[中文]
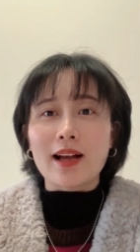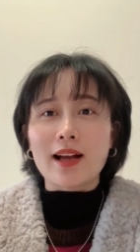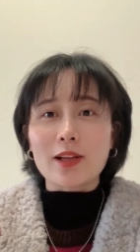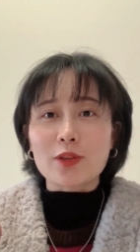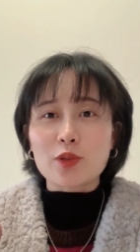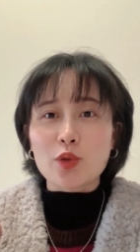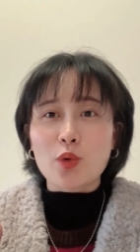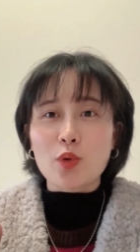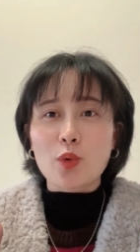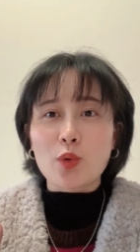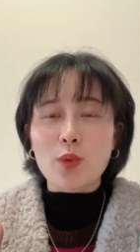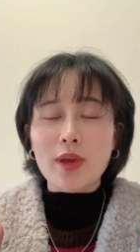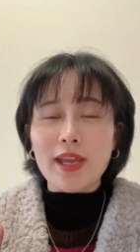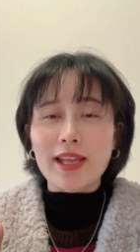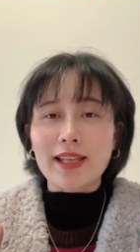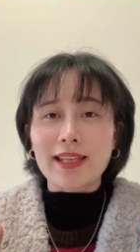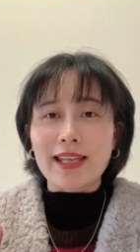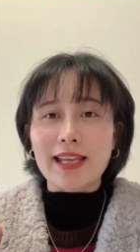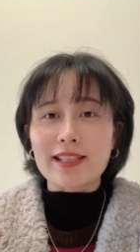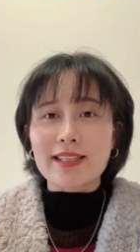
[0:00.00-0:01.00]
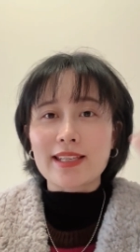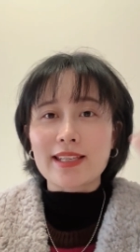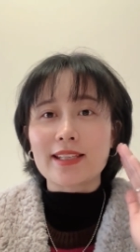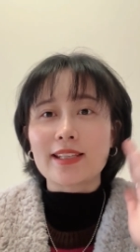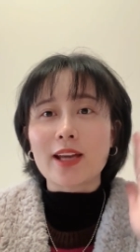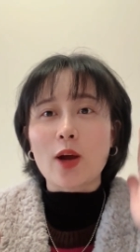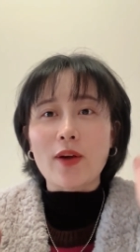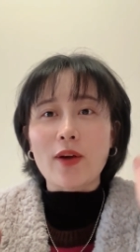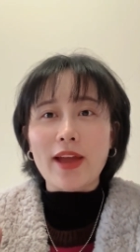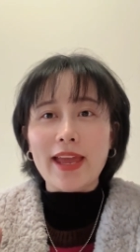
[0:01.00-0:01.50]
就会连接
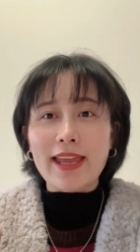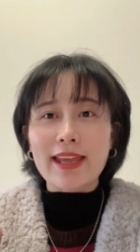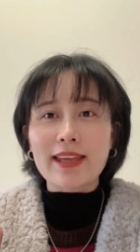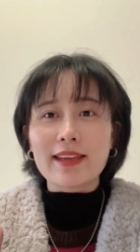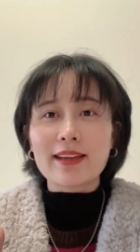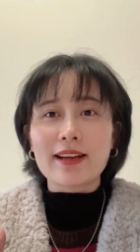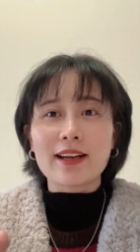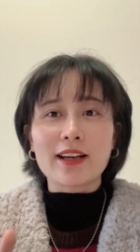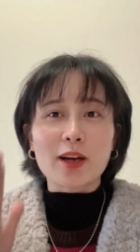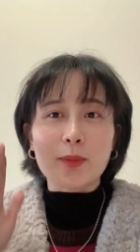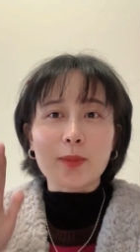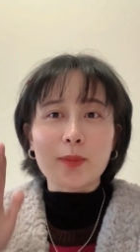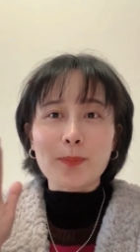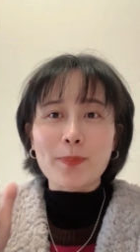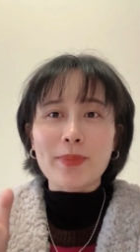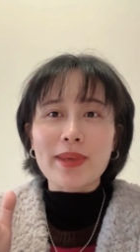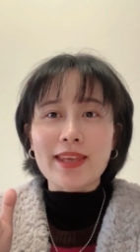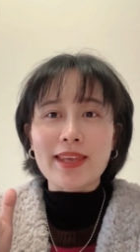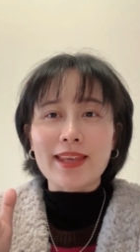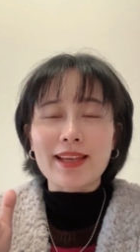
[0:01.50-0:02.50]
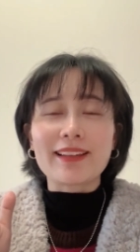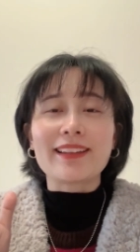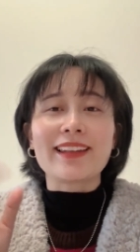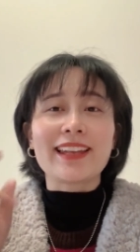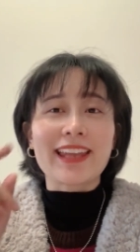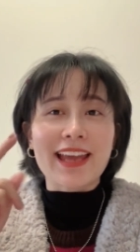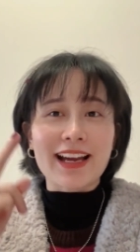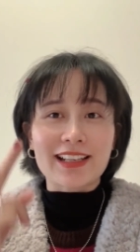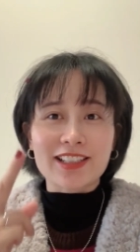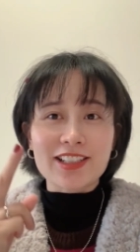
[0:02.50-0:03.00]
到 A 和 B
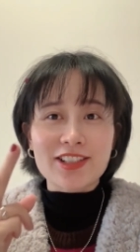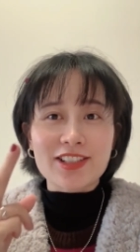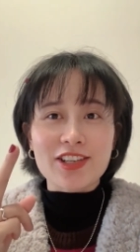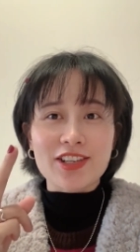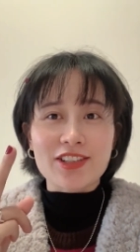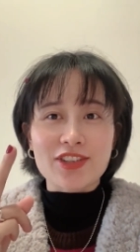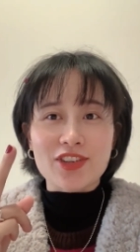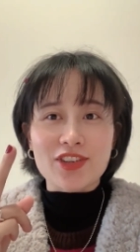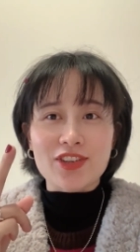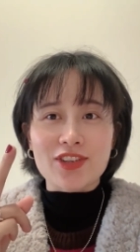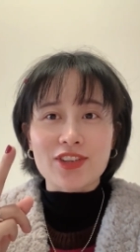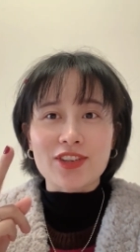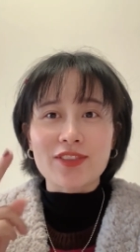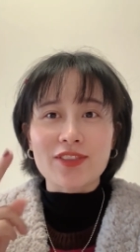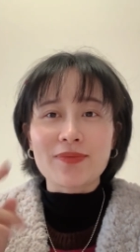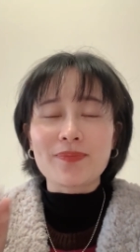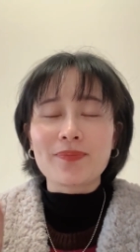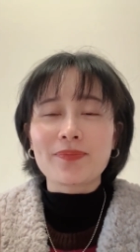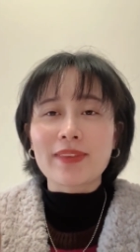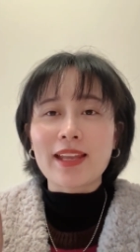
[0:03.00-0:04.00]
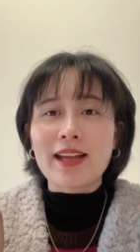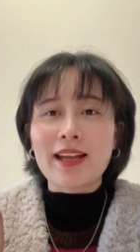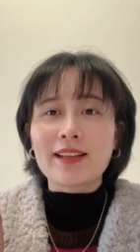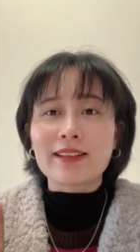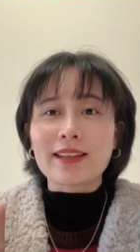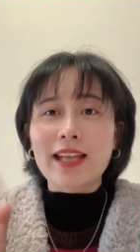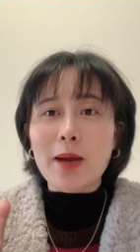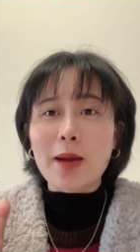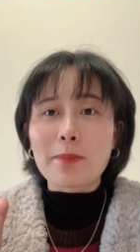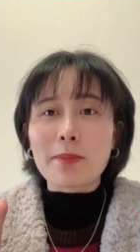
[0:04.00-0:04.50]
两个城市。
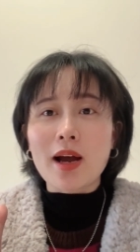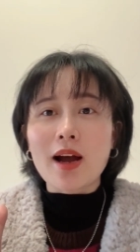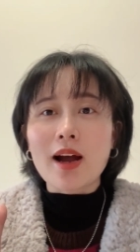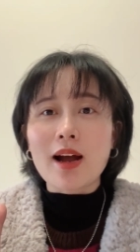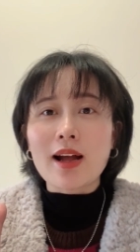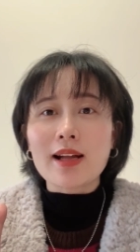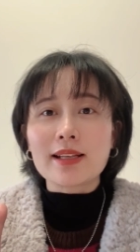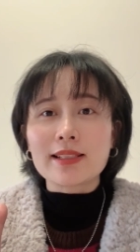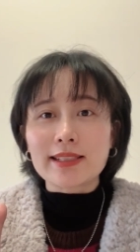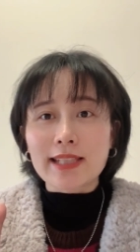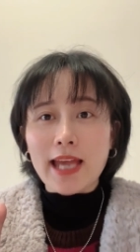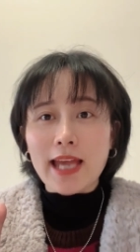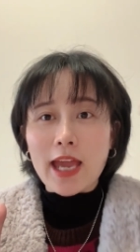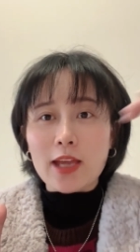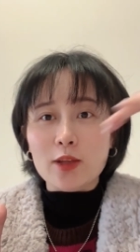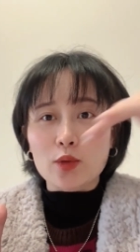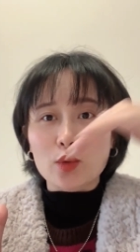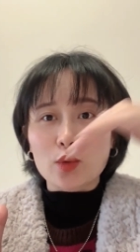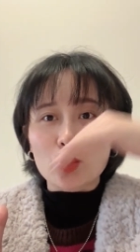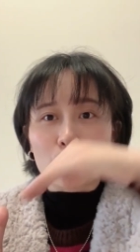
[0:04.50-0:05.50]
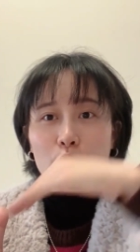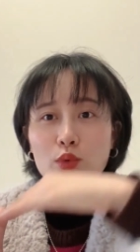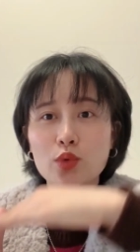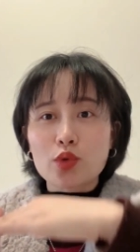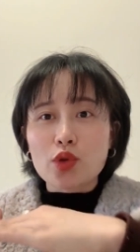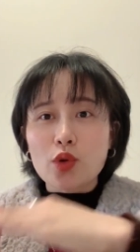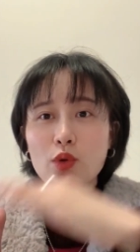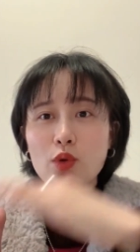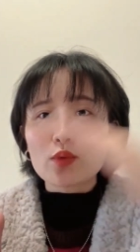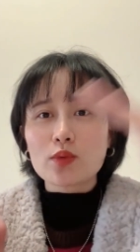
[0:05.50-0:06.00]
那么在途
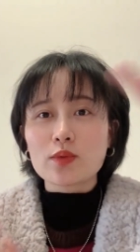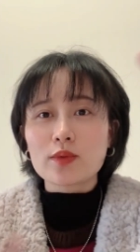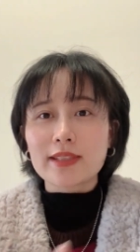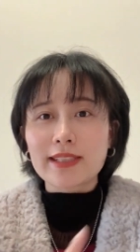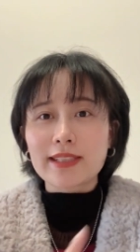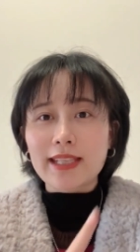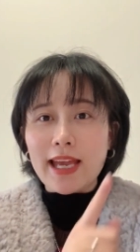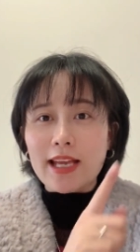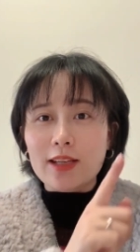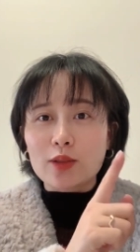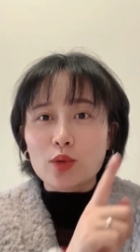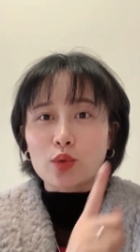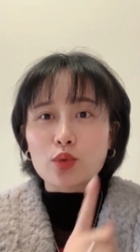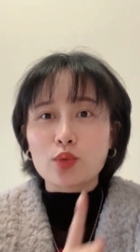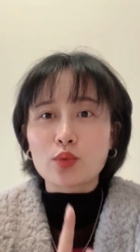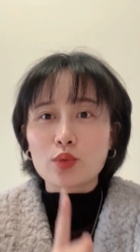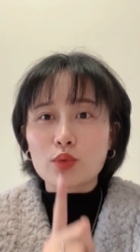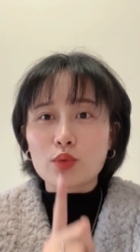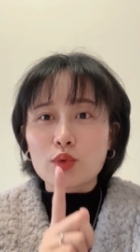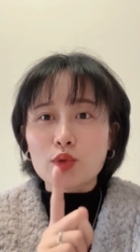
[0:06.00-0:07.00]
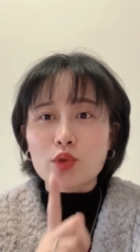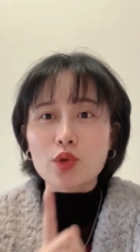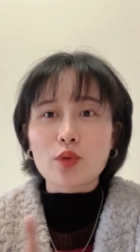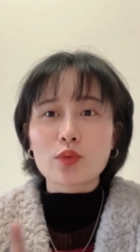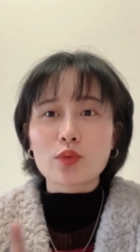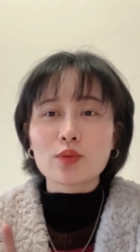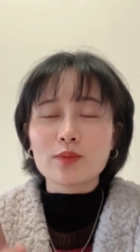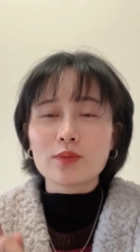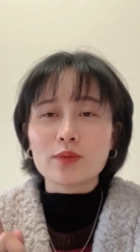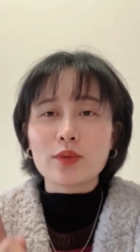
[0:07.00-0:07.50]
中，在途
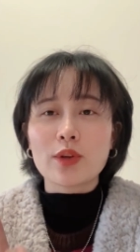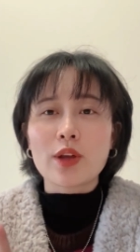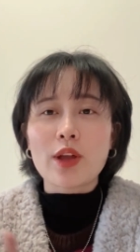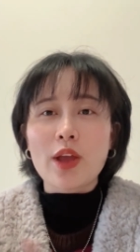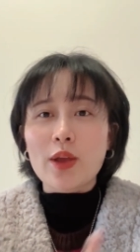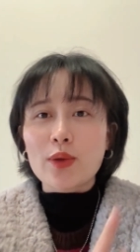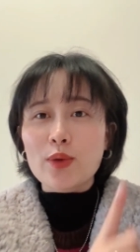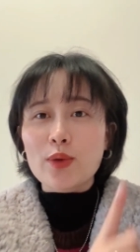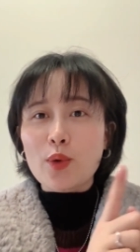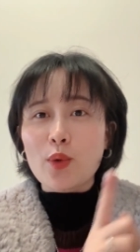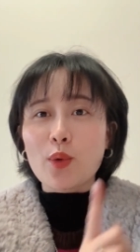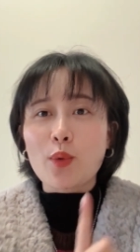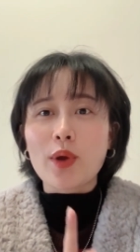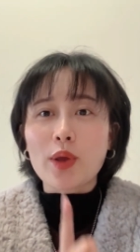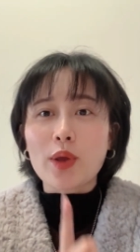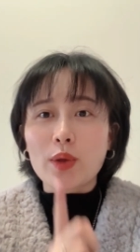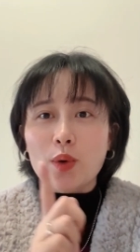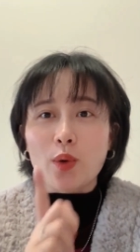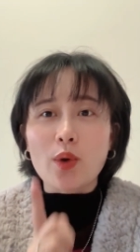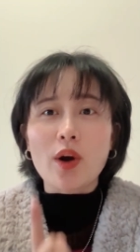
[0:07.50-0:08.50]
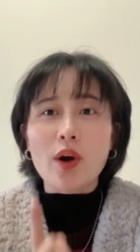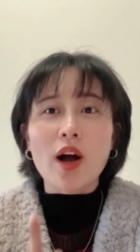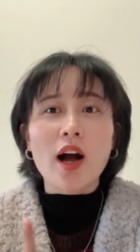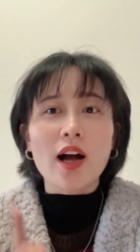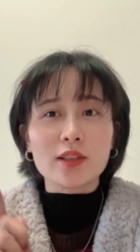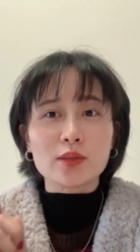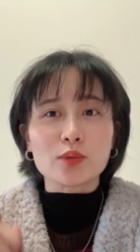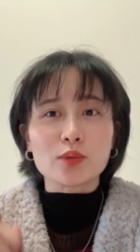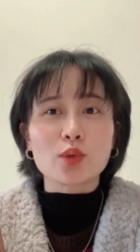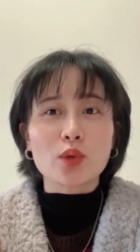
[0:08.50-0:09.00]
中又会有
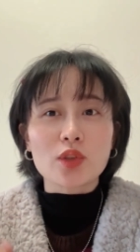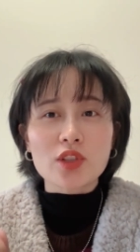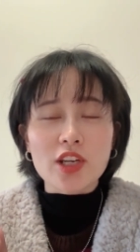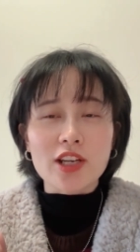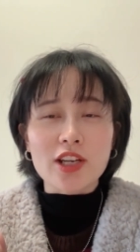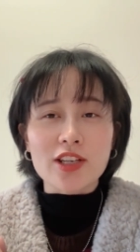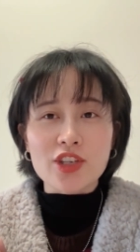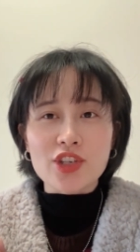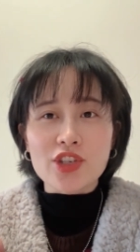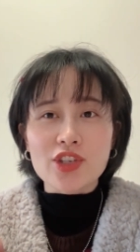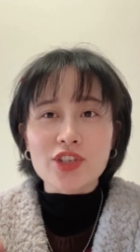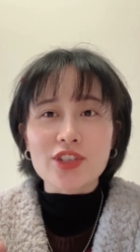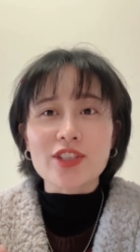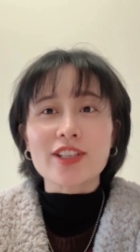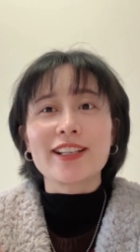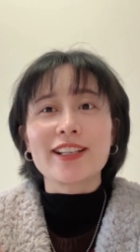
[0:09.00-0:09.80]
很多城市